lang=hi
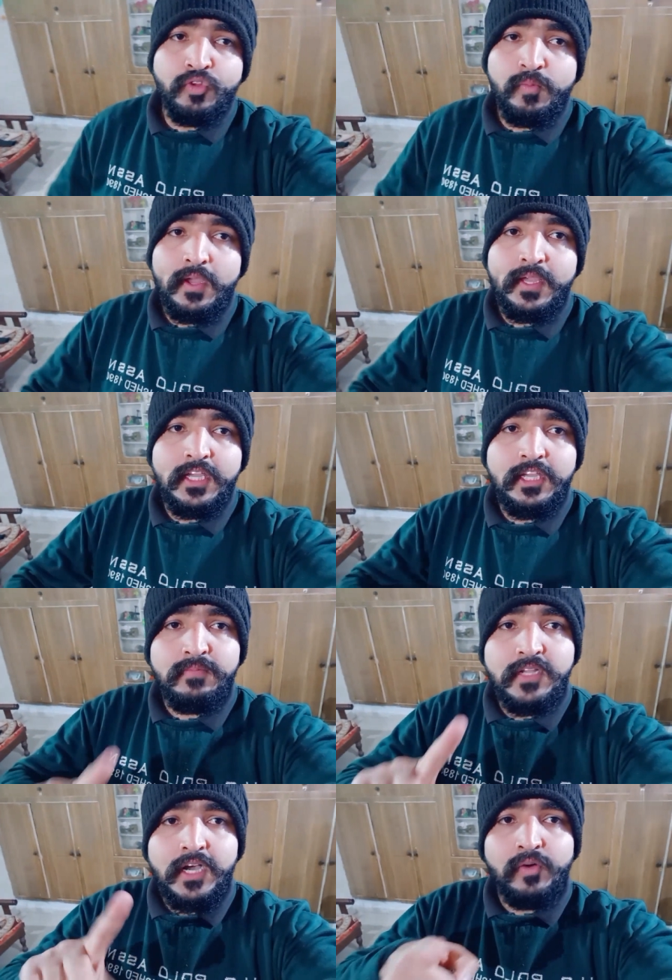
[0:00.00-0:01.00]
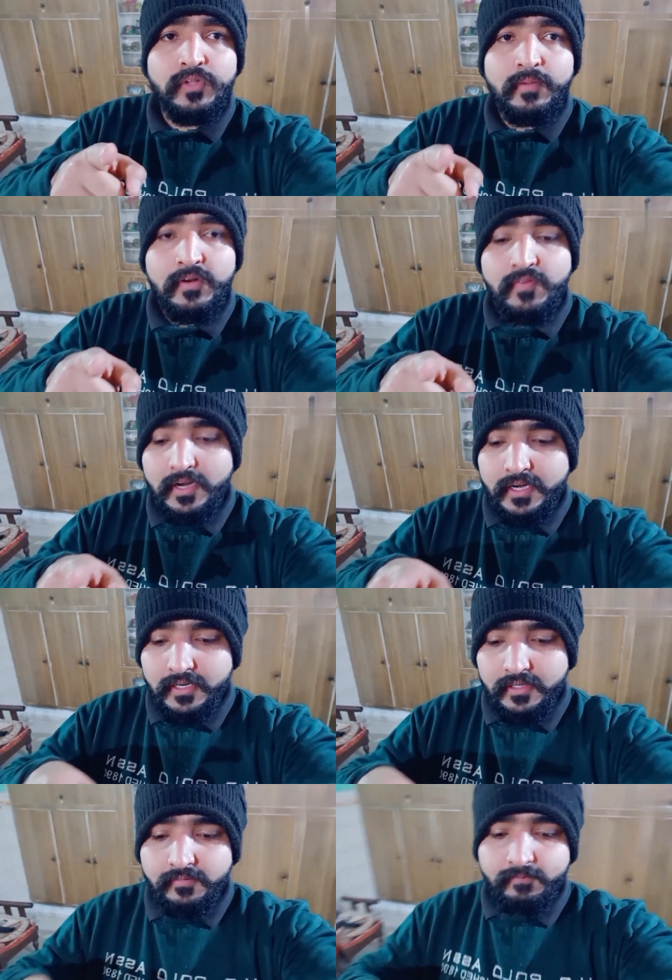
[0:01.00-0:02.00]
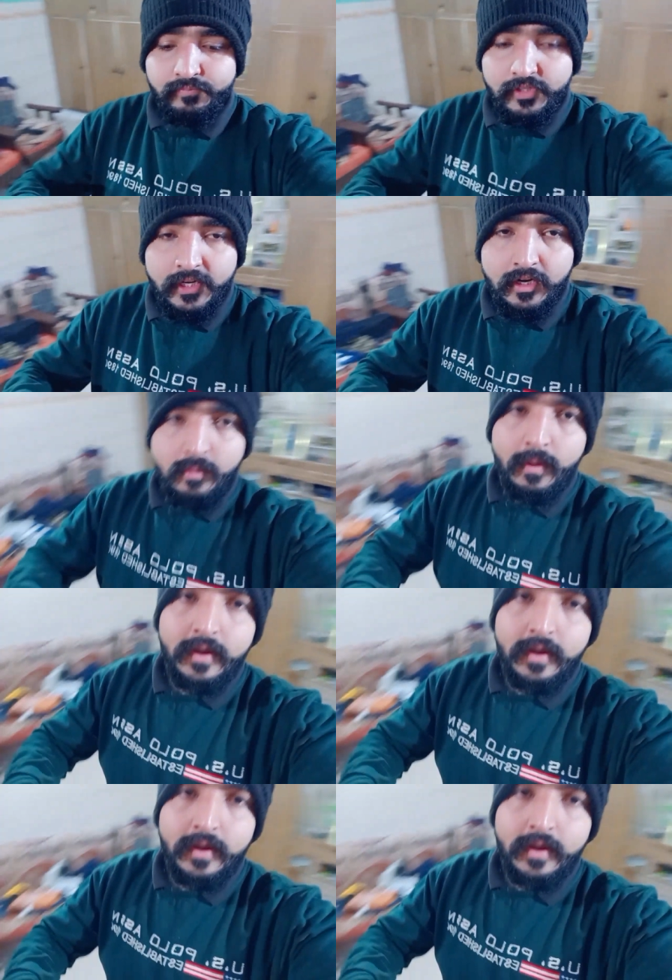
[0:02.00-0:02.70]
तो भाई ईब दिखाऊँ था तो हमने वहाँ किट देख लो